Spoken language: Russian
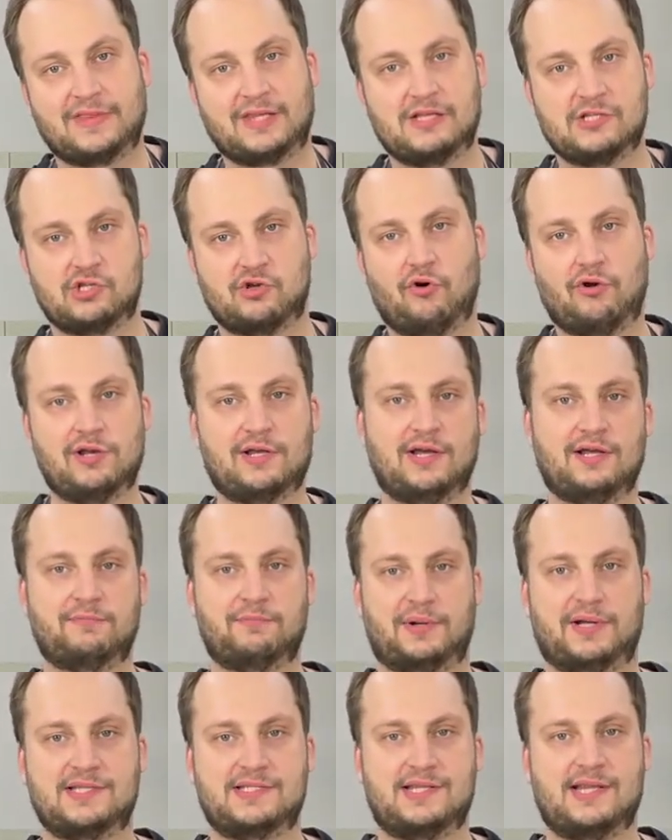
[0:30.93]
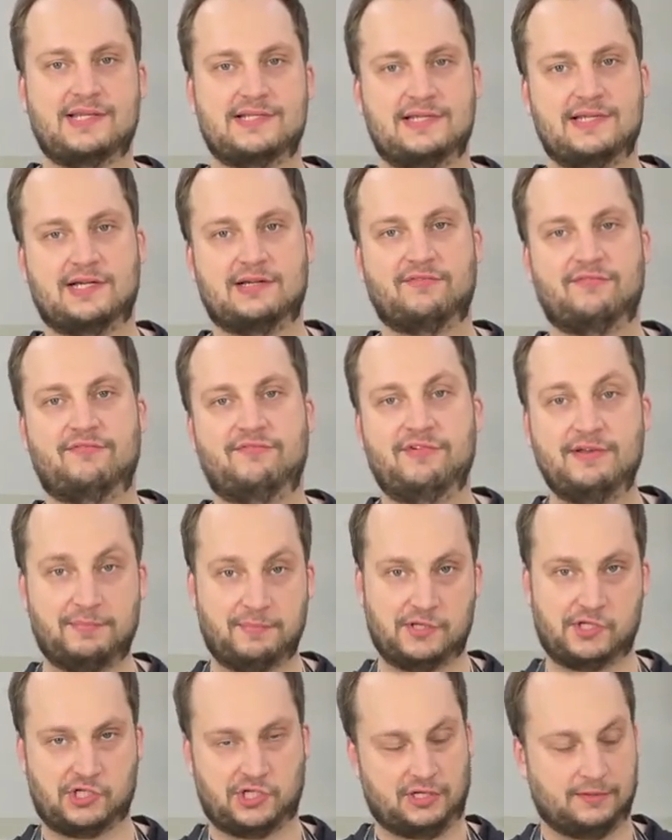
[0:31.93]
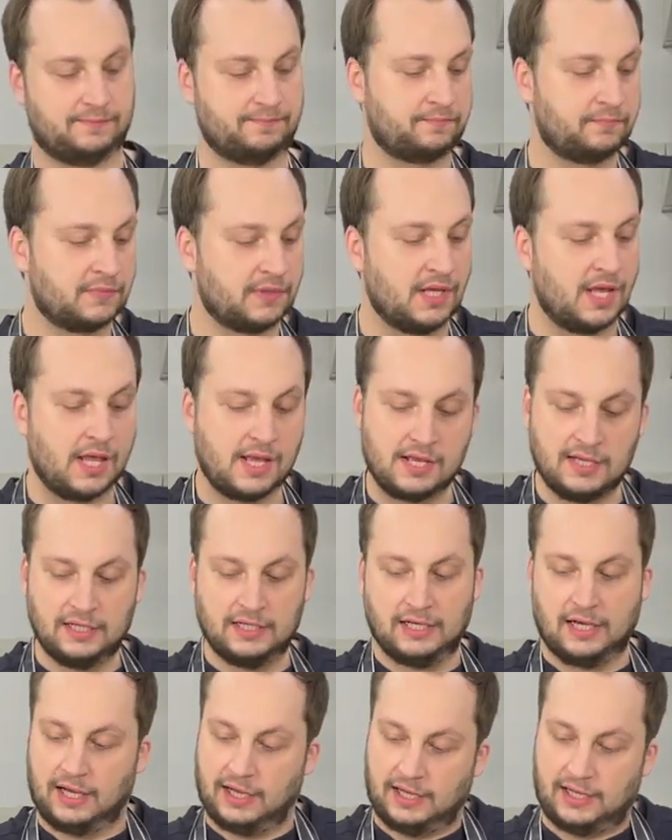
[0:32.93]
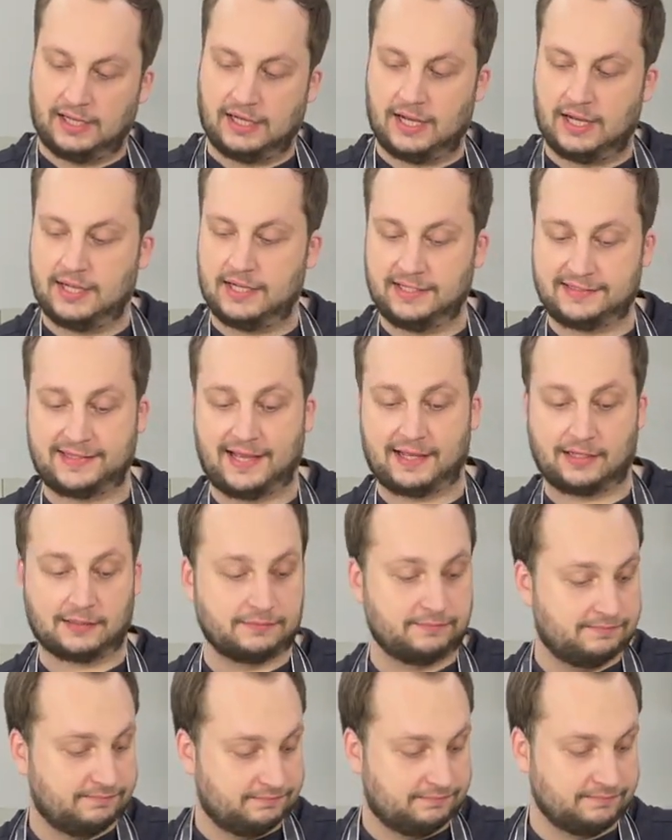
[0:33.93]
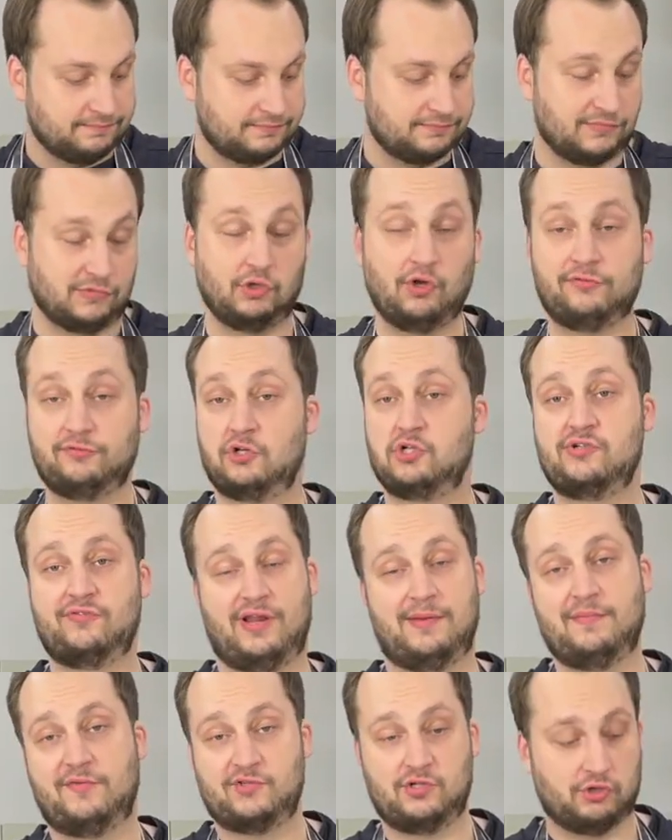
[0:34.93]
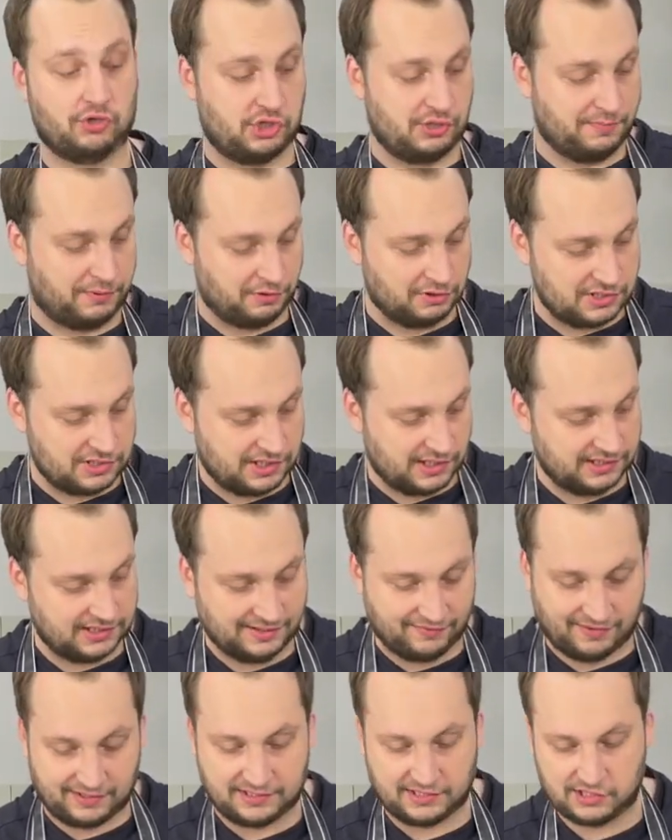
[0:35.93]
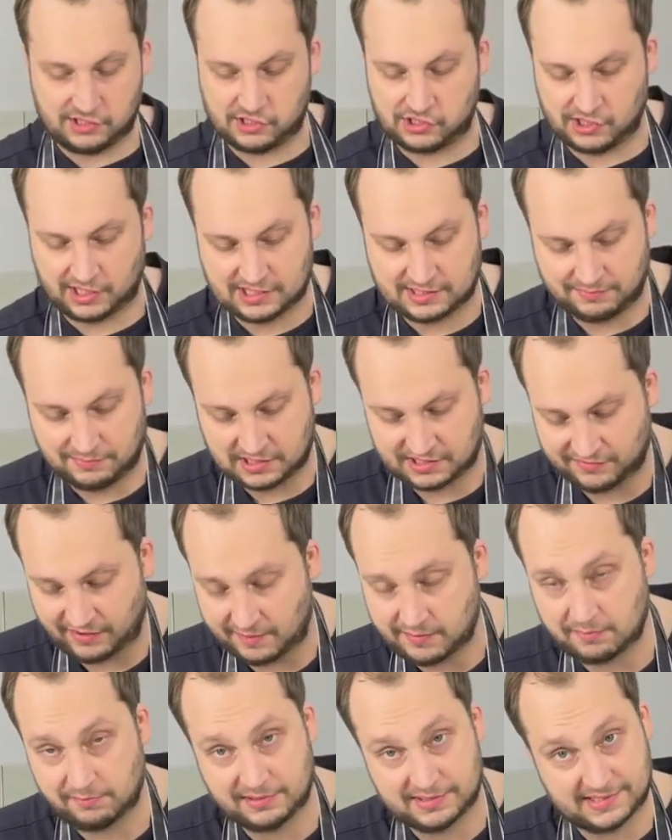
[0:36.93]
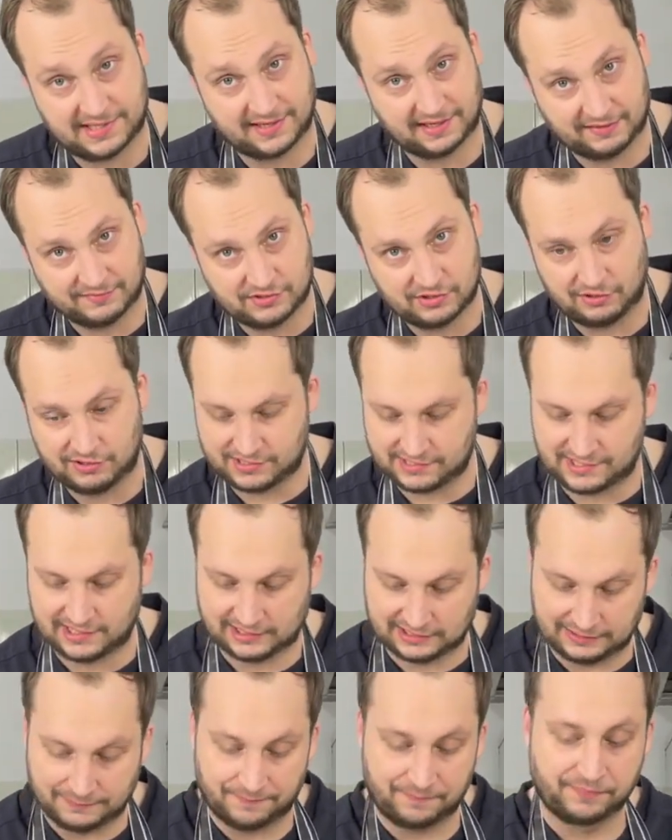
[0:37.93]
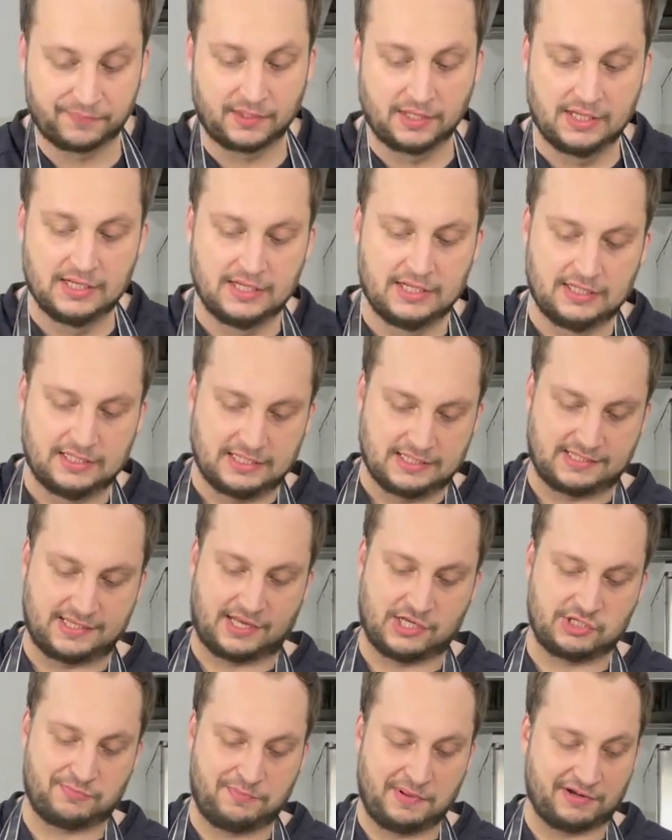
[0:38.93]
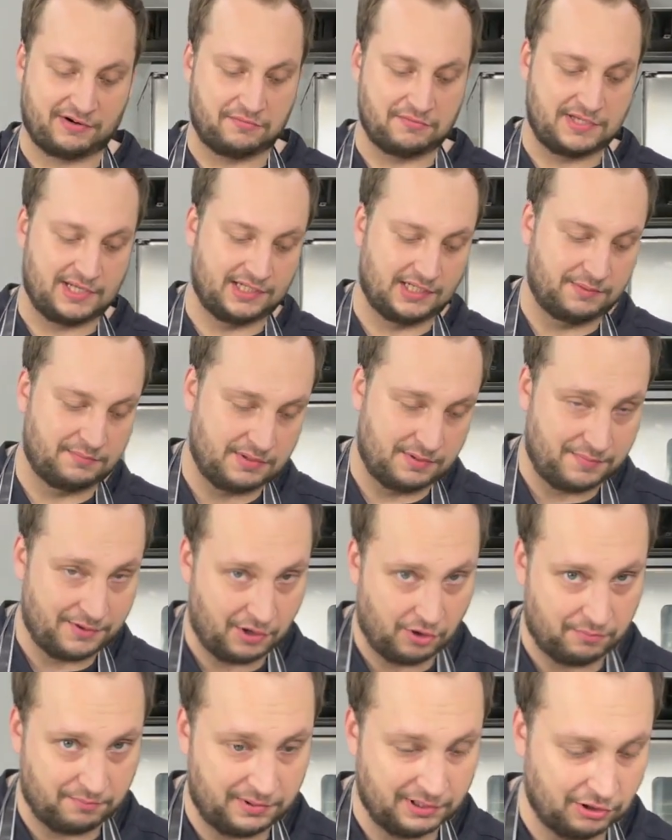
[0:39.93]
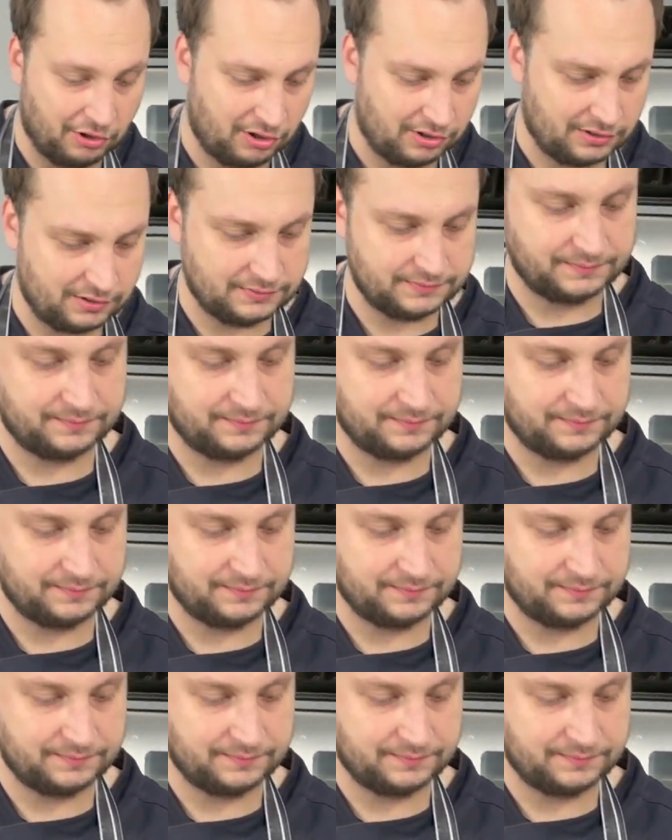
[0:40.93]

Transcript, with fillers: сколько процесс их выпечки. А, итак, но в то же время все очень просто, и давайте сейчас мы с вами быстренько все и сделаем. Значит, первым делом мы берем белок,